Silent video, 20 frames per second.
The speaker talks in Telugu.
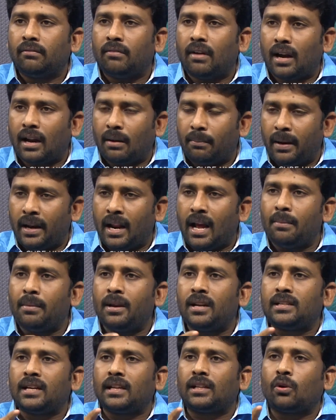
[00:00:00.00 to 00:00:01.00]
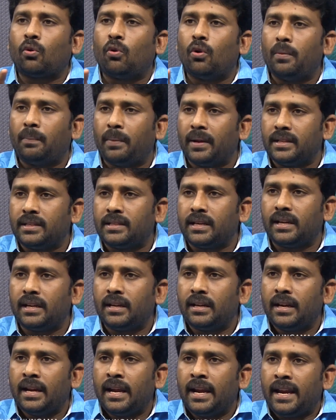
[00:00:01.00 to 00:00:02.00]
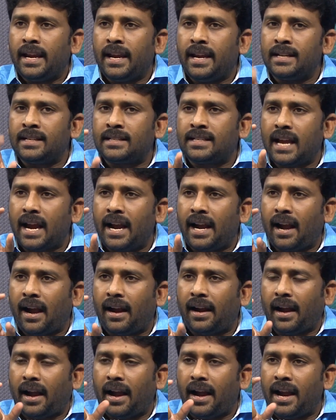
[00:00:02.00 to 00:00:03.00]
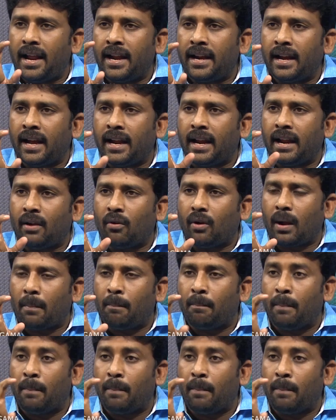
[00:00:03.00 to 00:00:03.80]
వాళ్ళ బినామీల చేత కొనిపించి ఇన్సైడర్ ట్రేడింగ్ అనే ఒక